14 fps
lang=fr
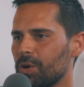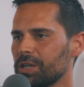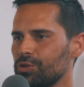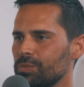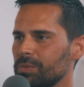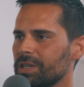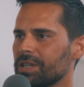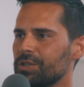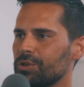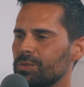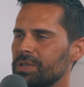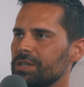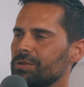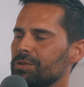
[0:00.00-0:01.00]
résumé, hein, j'ai
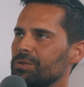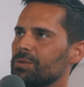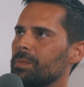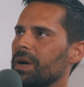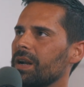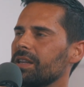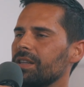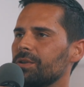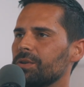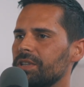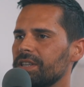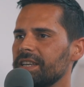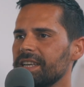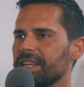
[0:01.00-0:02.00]
oublié de, parler des
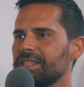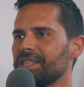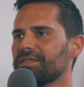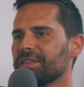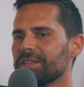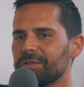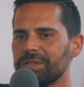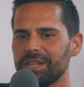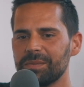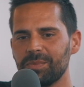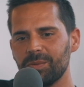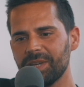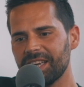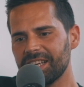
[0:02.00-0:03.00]
côtés négatifs hein, de cette
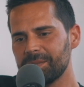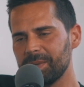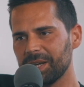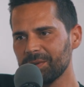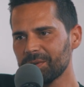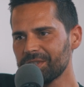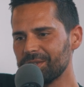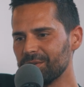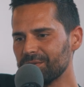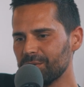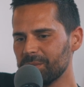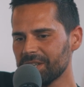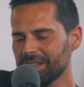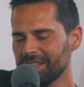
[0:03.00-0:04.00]
première expérience, il en
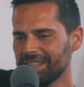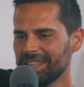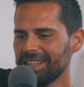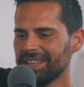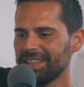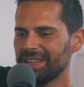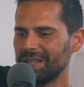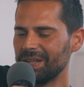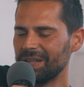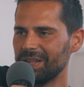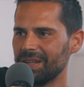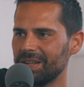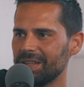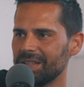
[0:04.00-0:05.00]
faut bien.
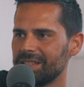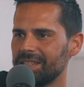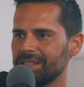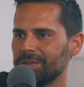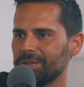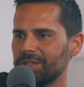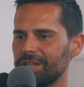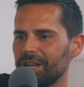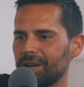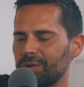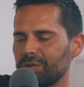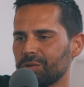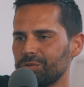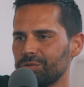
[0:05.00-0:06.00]
C'est que je l'ai
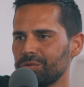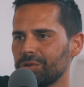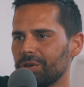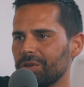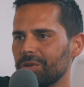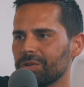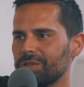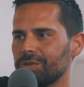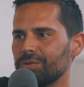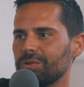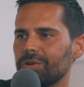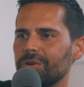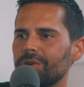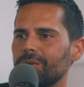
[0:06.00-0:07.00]
revendue dans
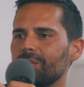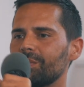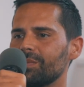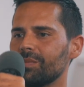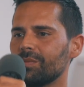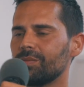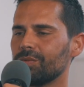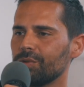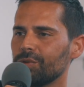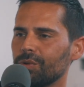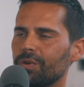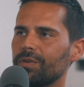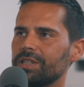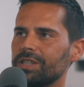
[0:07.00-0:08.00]
une
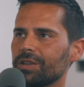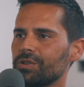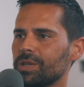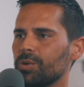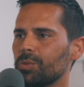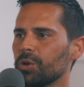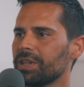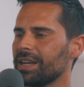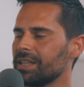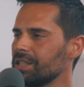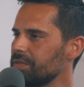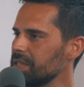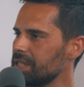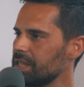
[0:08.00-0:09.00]
on va dire, dans un moment très
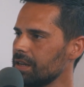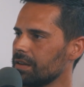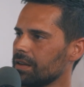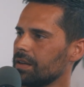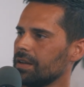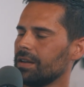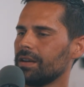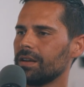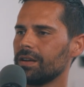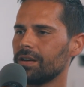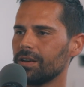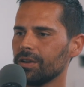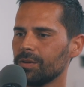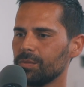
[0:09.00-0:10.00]
difficile,
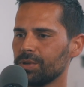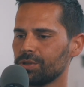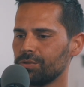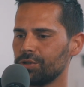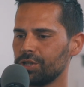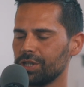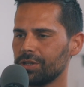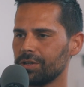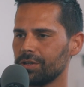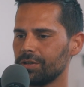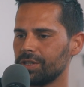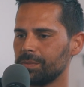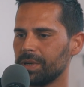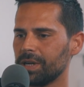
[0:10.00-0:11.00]
euh, parce que
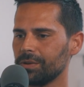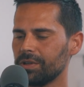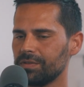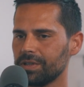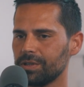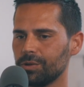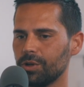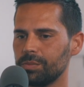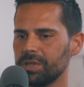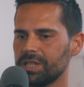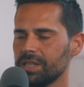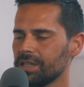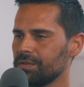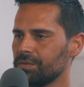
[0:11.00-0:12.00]
euh, j'ai parlé en effet de notre
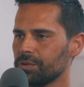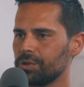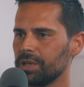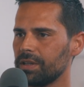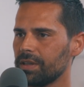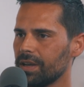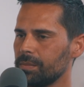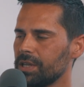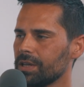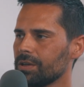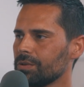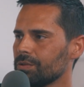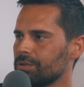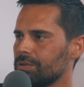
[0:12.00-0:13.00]
business qui fonctionnait très
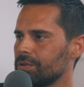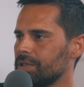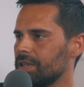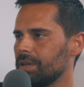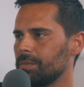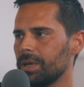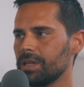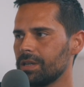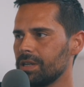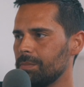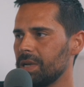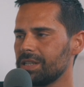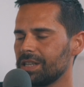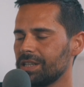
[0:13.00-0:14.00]
bien quand c'était les, ben-,
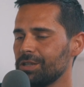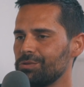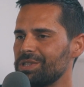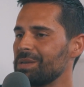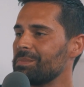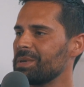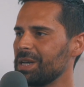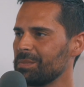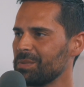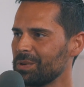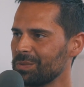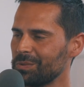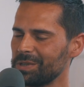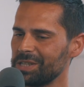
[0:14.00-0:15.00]
belles années du CPM,
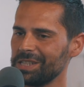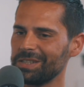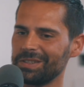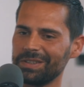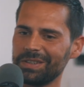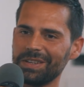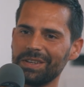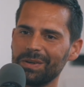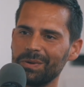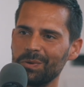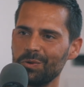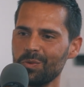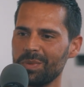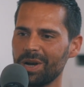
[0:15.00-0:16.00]
comme on le dit, euh,
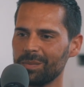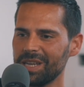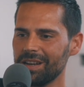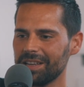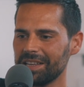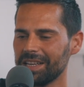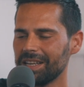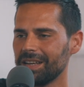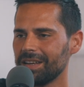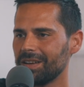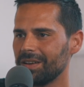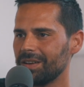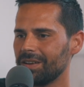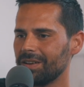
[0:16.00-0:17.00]
au coup par mille.
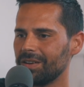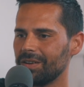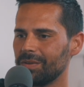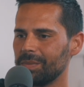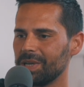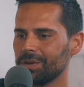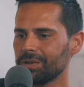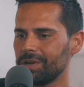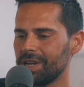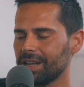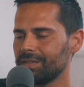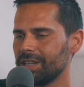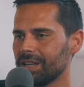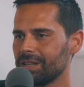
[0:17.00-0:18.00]
mais quand
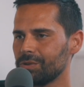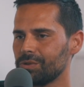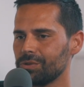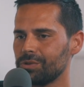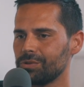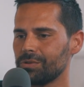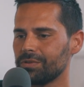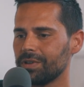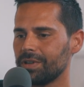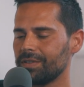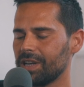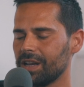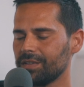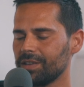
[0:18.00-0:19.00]
l'arrivée des réseaux sociaux, enfin
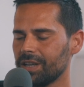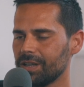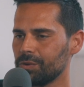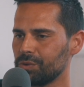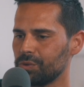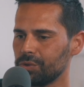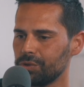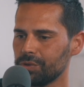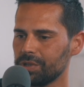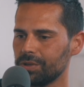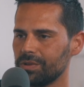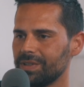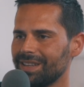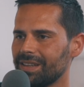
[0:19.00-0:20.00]
avec l'arrivée des réseaux sociaux,
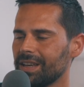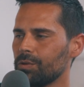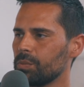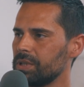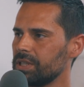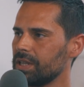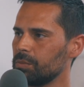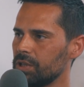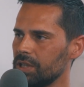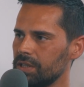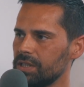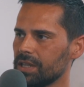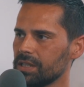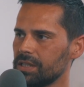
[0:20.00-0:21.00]
ça devenait très compliqué de
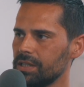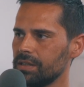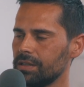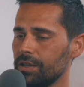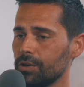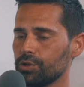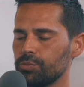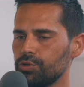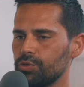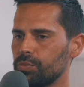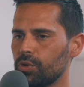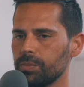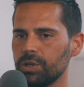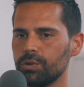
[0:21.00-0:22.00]
monétiser un site. Et d'ailleurs, je me suis
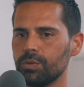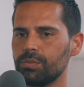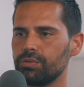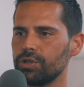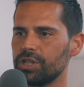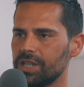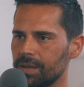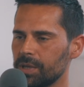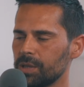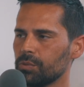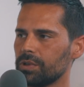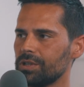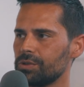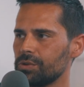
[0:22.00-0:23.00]
promis de ne plus jamais
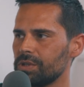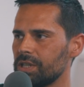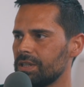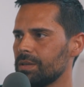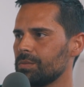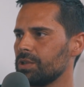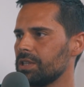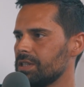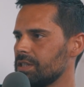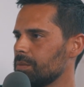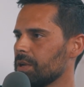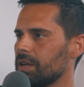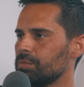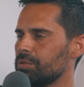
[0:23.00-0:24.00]
monter une société
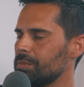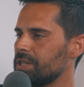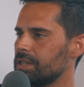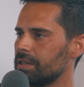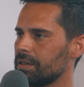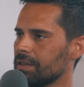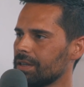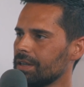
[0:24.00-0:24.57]
monétisée par de la publicité.